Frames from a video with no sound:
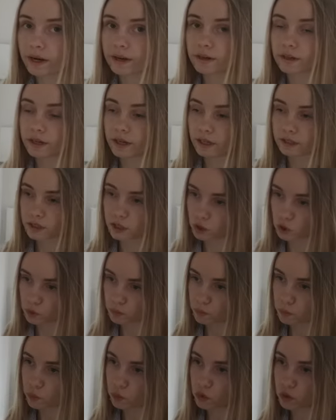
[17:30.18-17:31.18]
eine
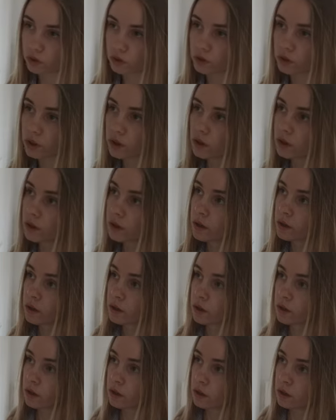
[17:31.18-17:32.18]
Granitspüle,
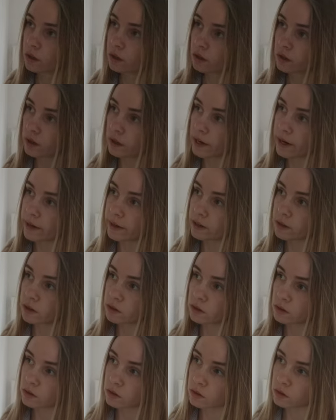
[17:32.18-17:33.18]

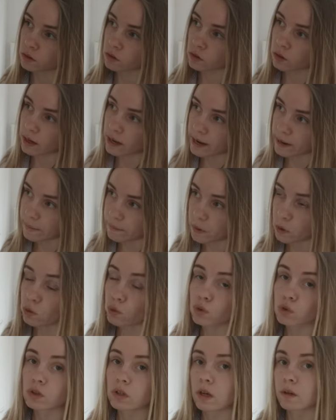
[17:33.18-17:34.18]
eine
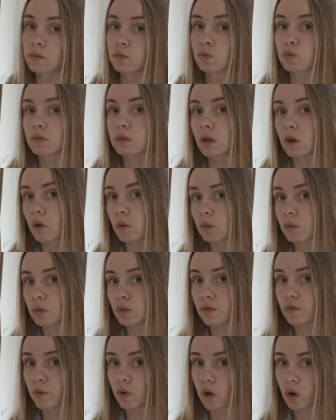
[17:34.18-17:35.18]
Einbaudunstabzugshaube,
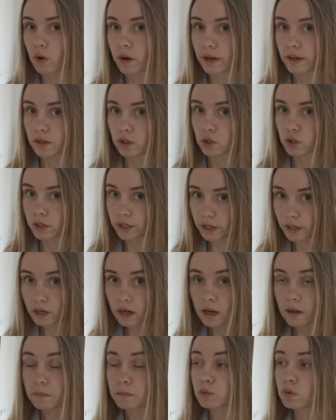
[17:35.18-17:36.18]
sowohl auch eine schräge
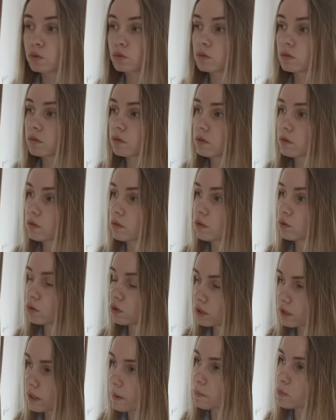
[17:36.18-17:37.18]
Abzug
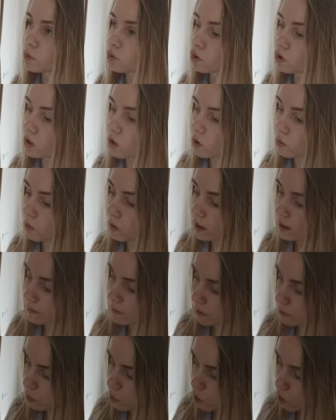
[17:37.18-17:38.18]
Dunstabzugshaube kann
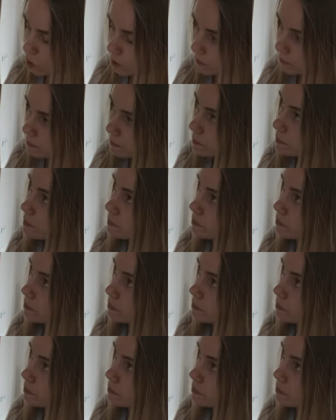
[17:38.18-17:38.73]
man bekommen.